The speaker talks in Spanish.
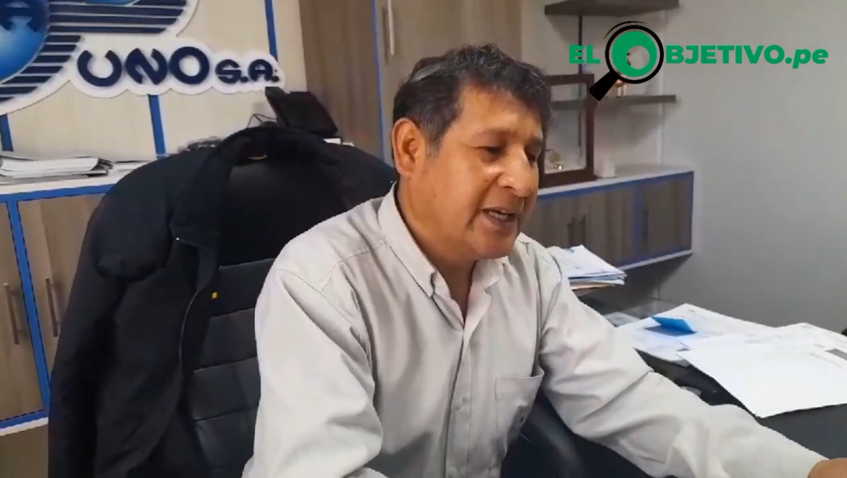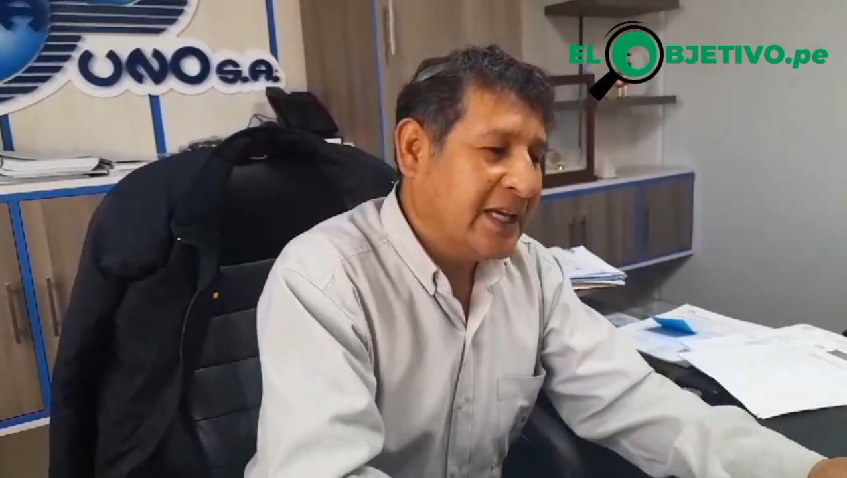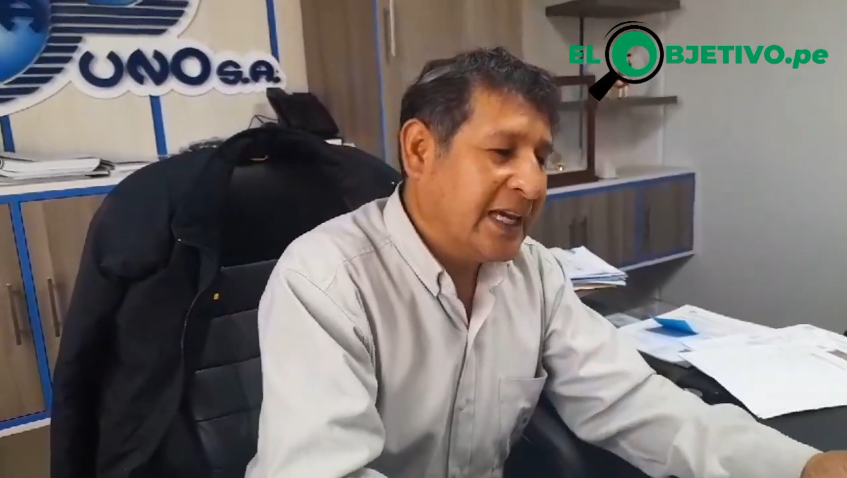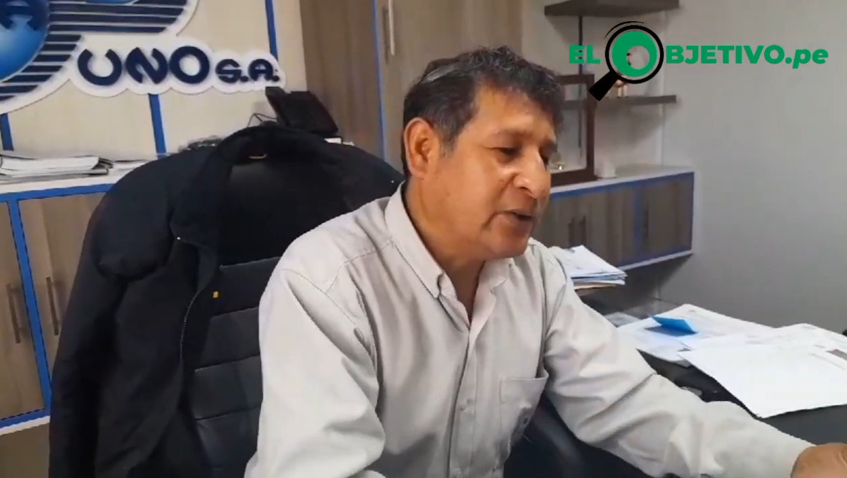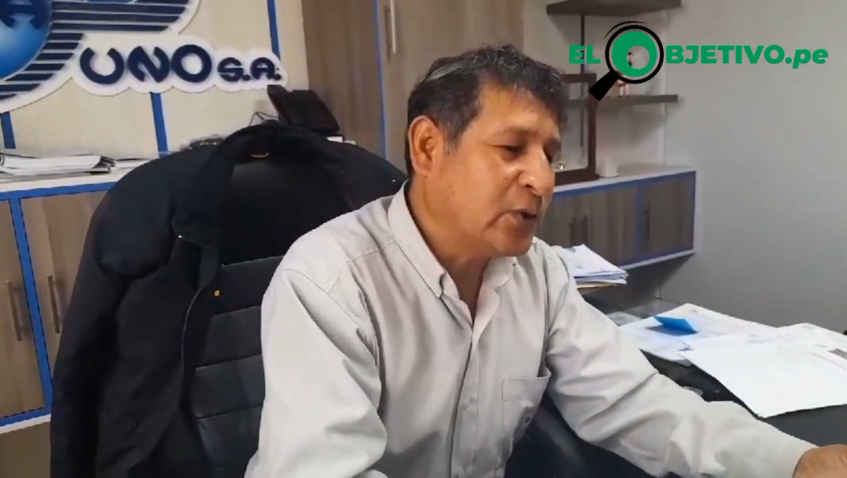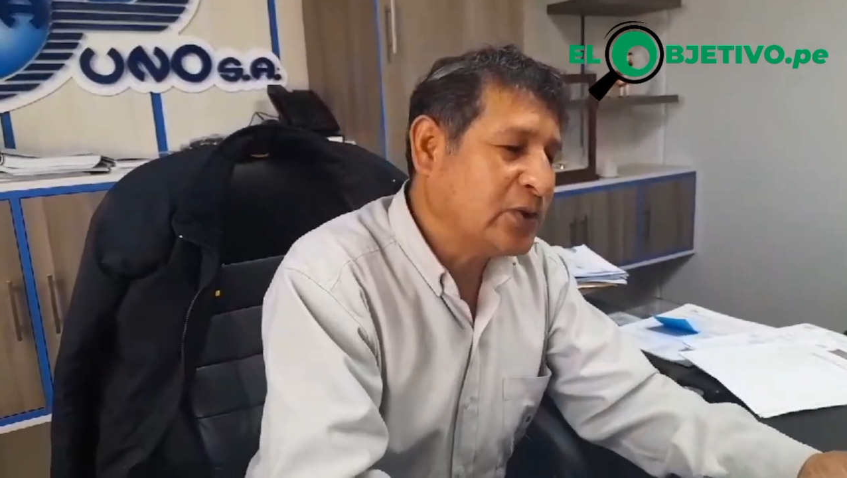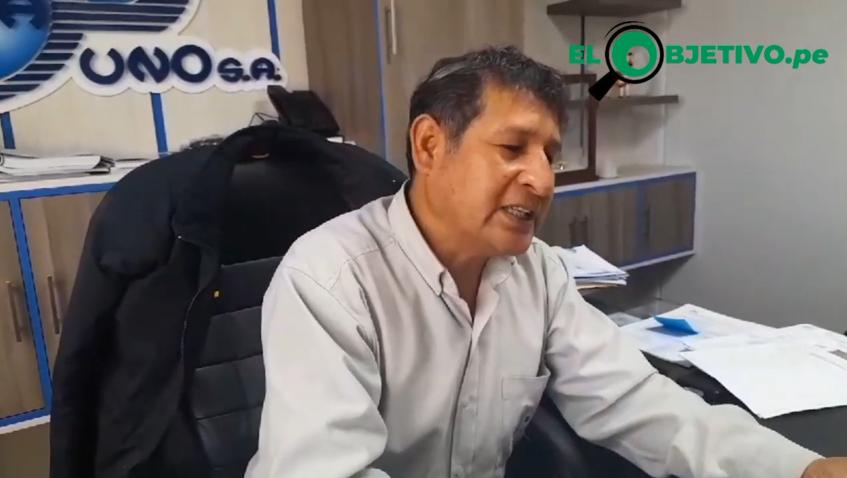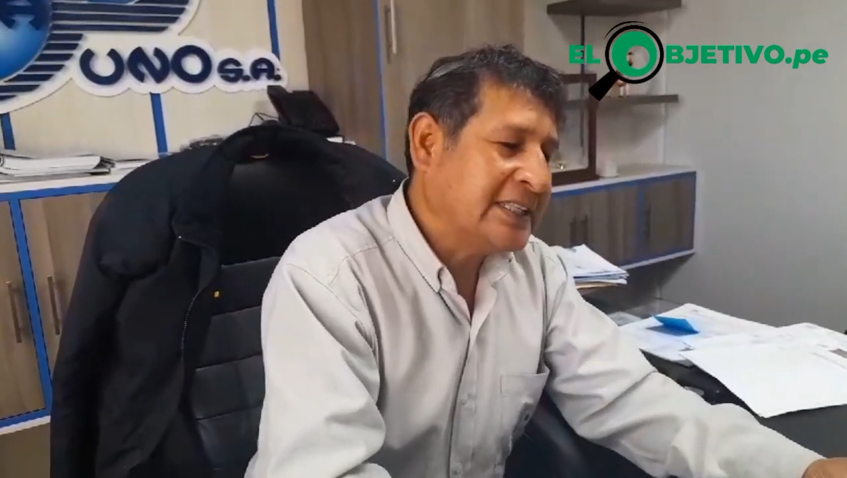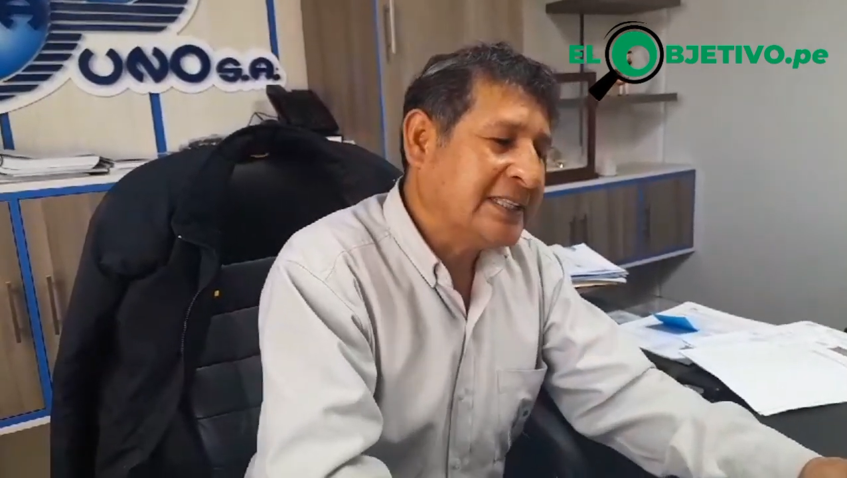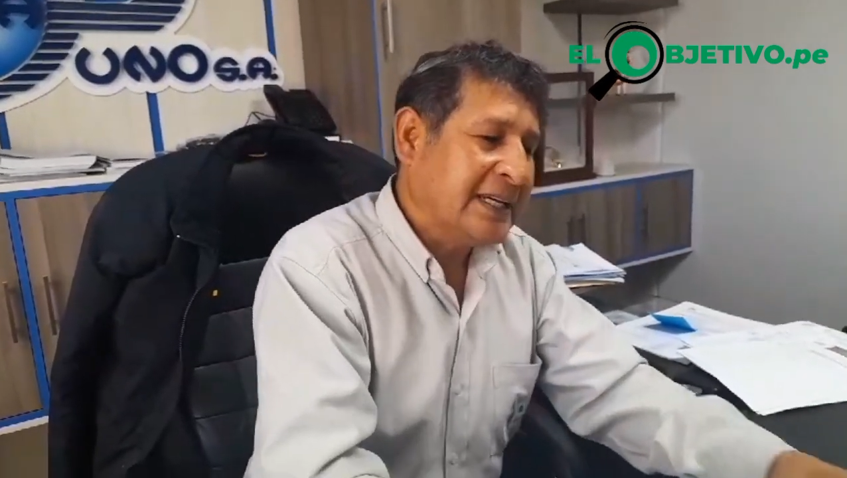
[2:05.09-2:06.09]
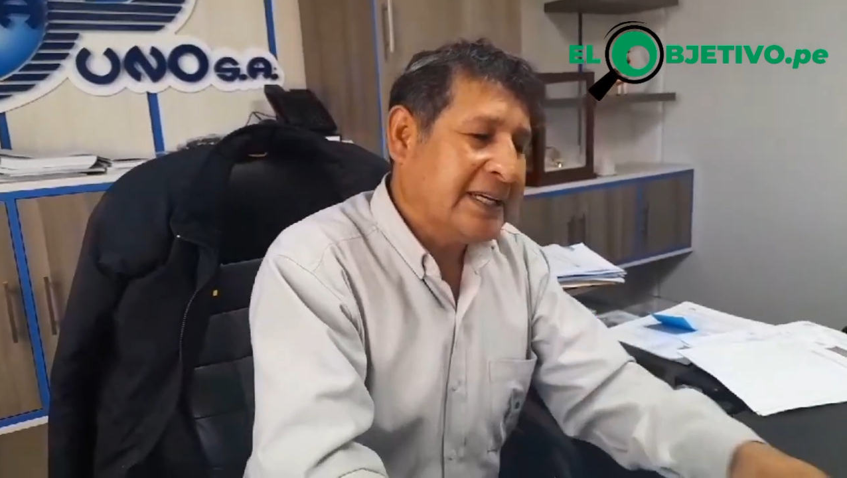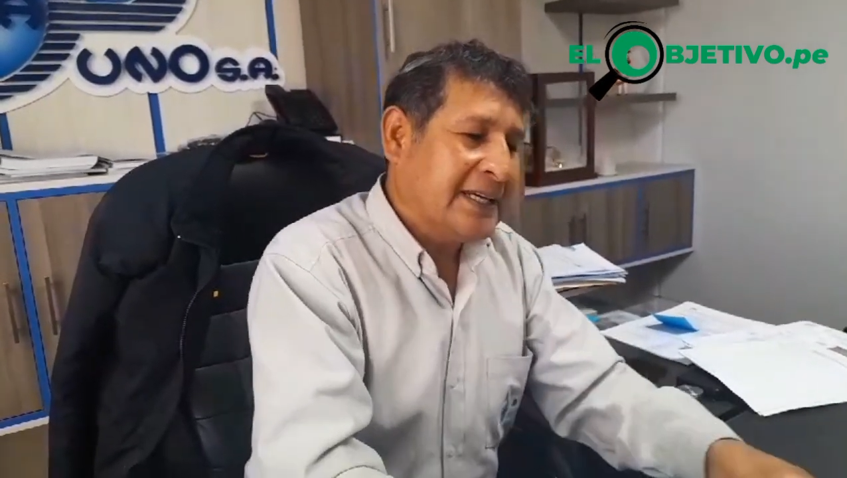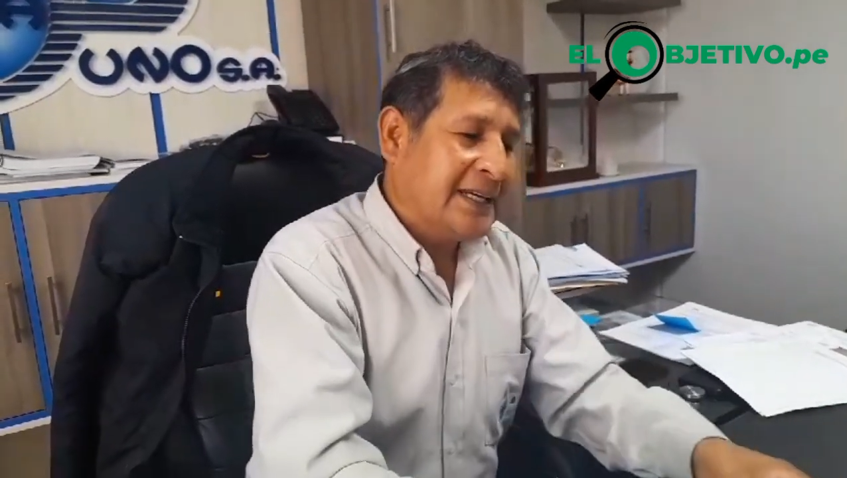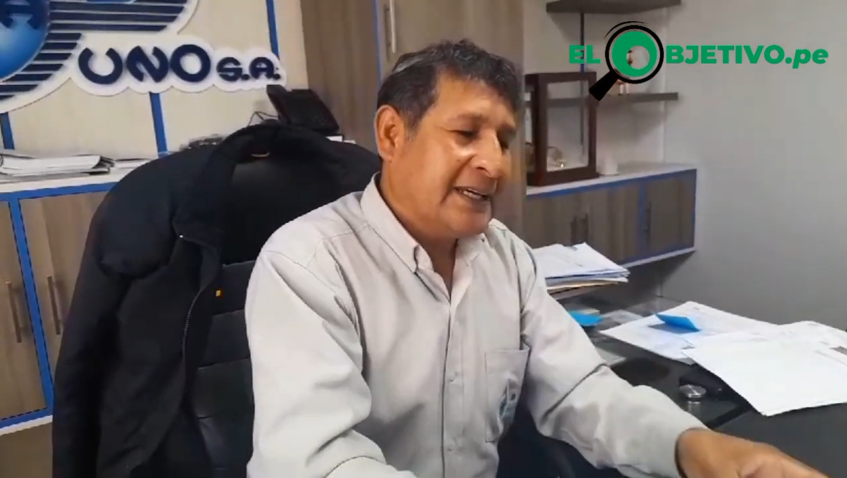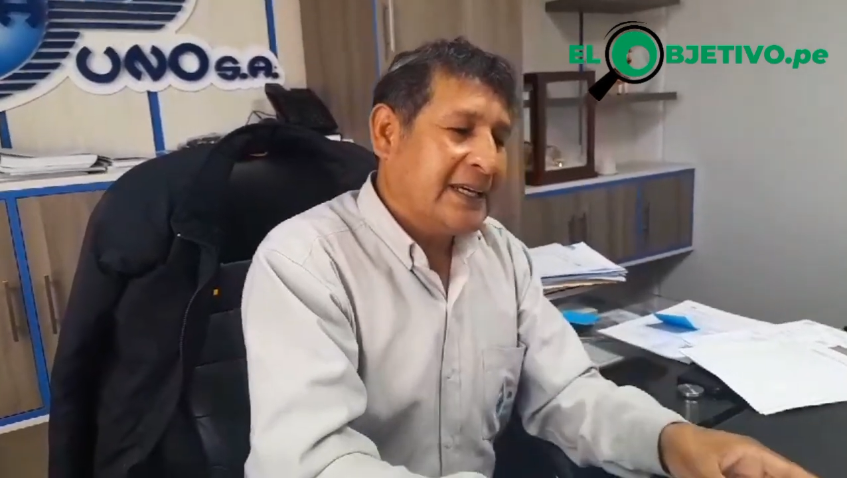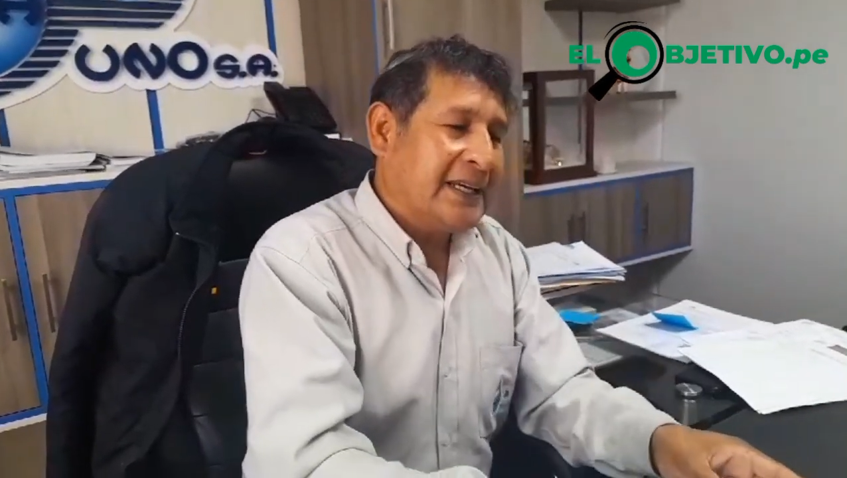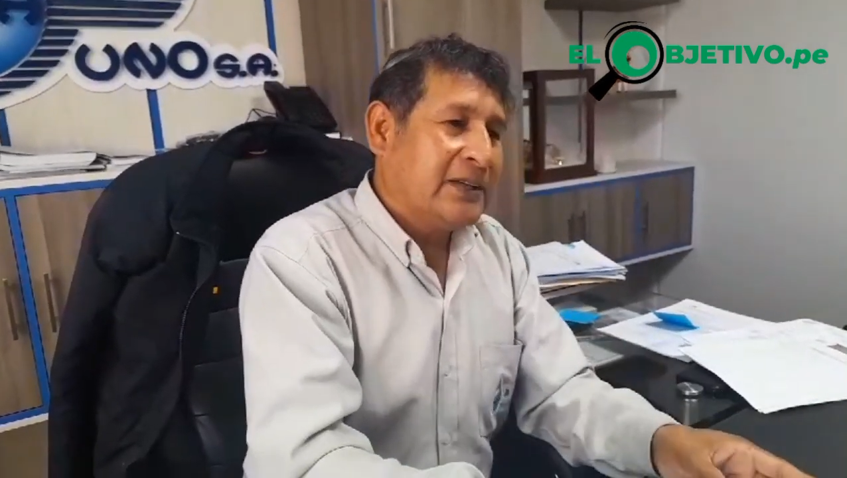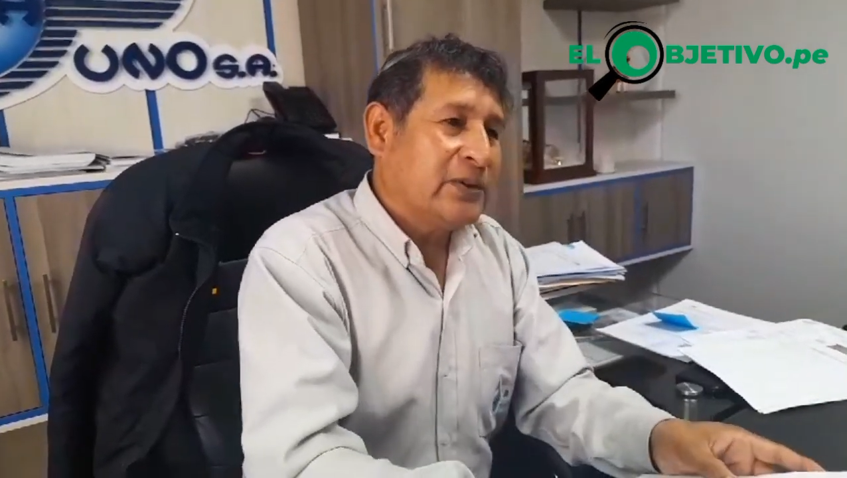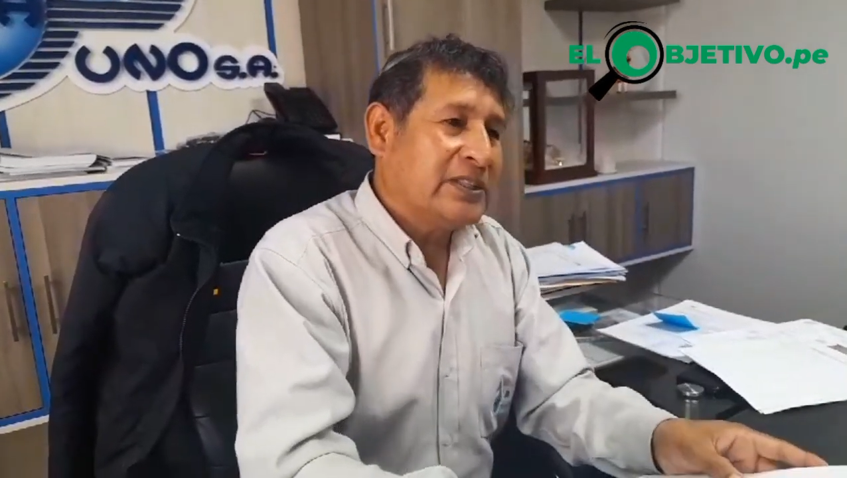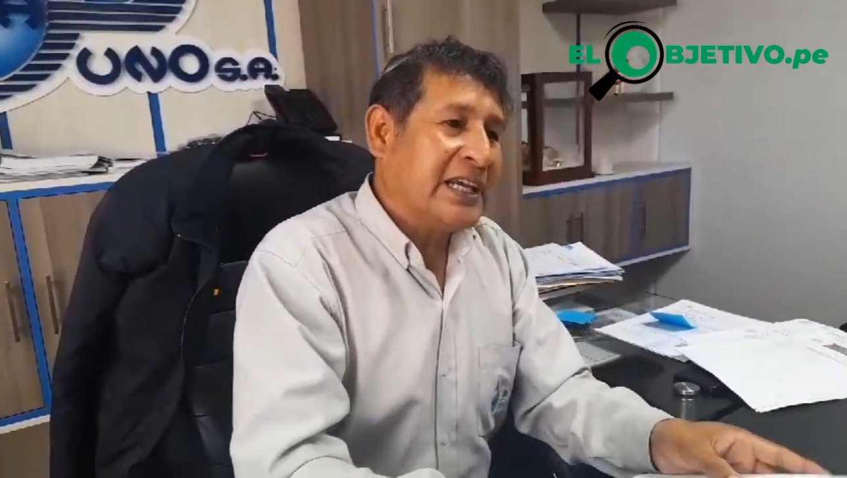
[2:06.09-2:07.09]
Entonces,
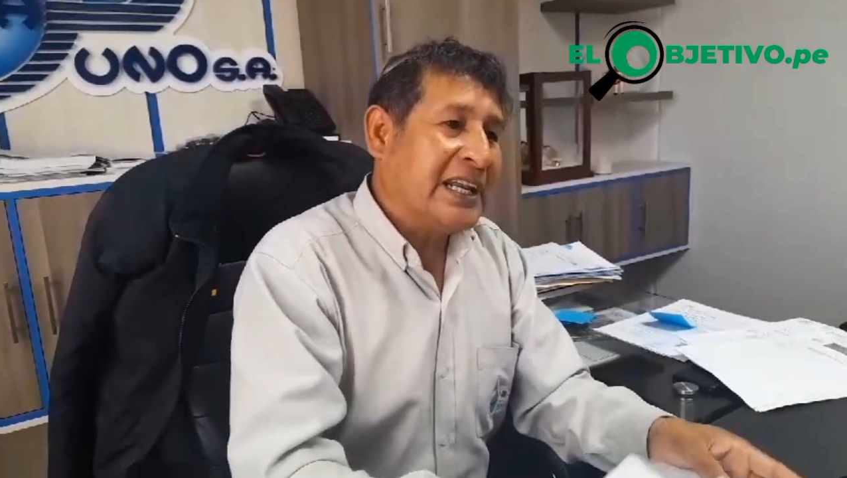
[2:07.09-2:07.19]
se